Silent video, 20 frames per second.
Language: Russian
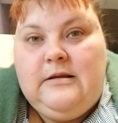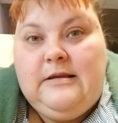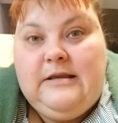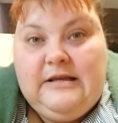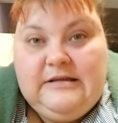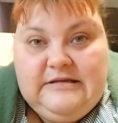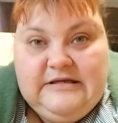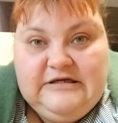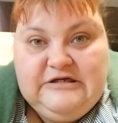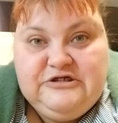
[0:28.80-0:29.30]

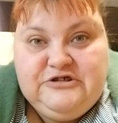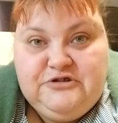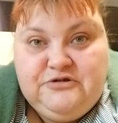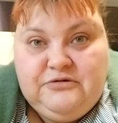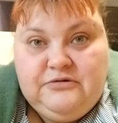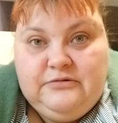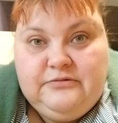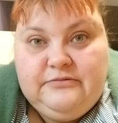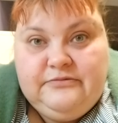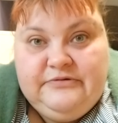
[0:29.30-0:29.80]
Я тебя
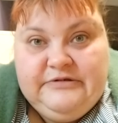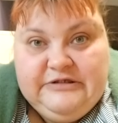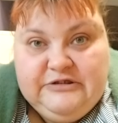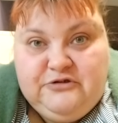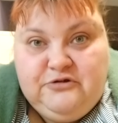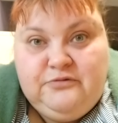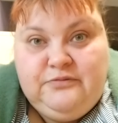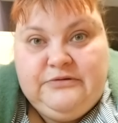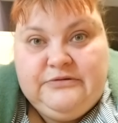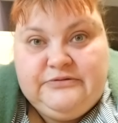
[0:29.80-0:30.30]
еще в
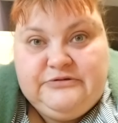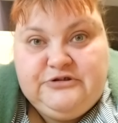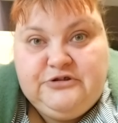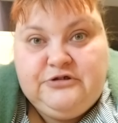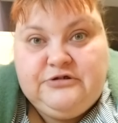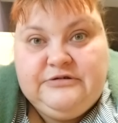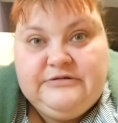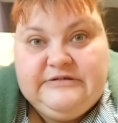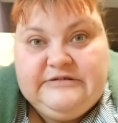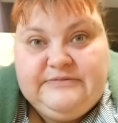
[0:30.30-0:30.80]
Ютубе в
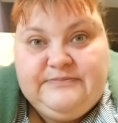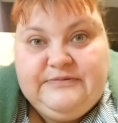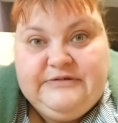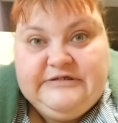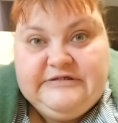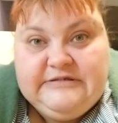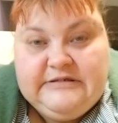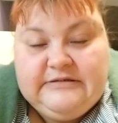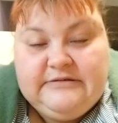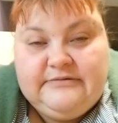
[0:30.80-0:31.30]
черный
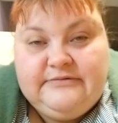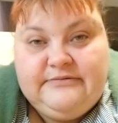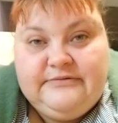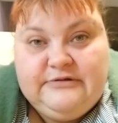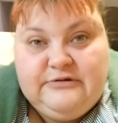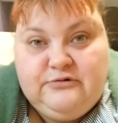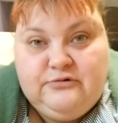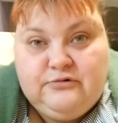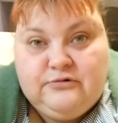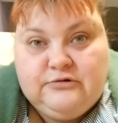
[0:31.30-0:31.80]
список
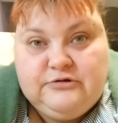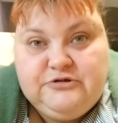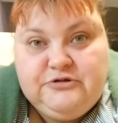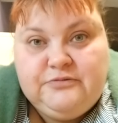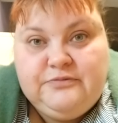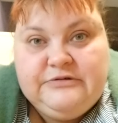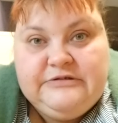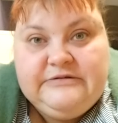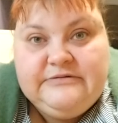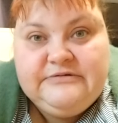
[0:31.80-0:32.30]
введу,
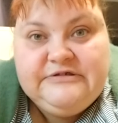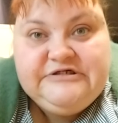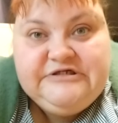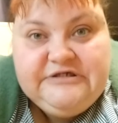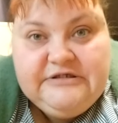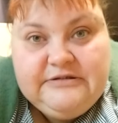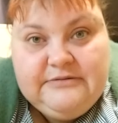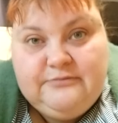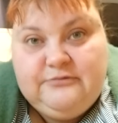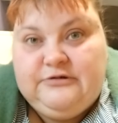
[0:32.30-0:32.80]
чтобы ты
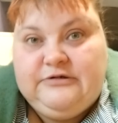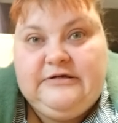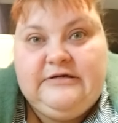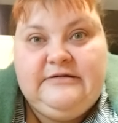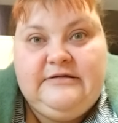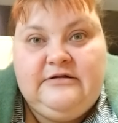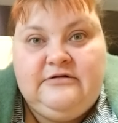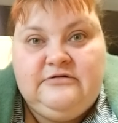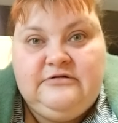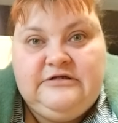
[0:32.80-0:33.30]
вообще на мой
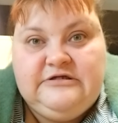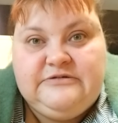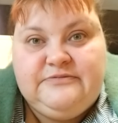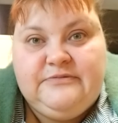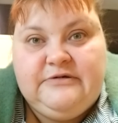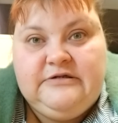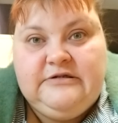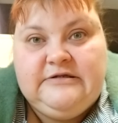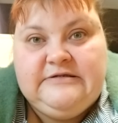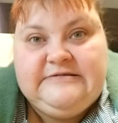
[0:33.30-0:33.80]
канал не
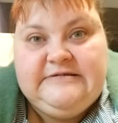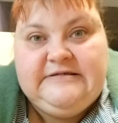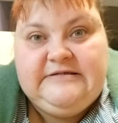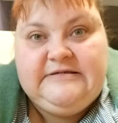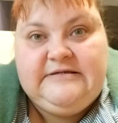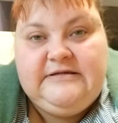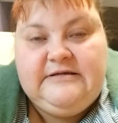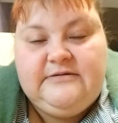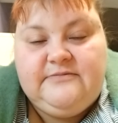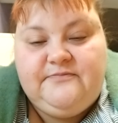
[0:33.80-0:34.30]
смогла
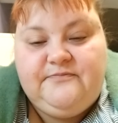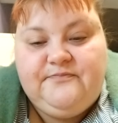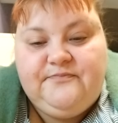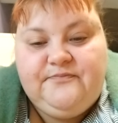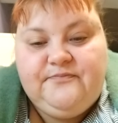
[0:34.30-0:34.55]
зайти.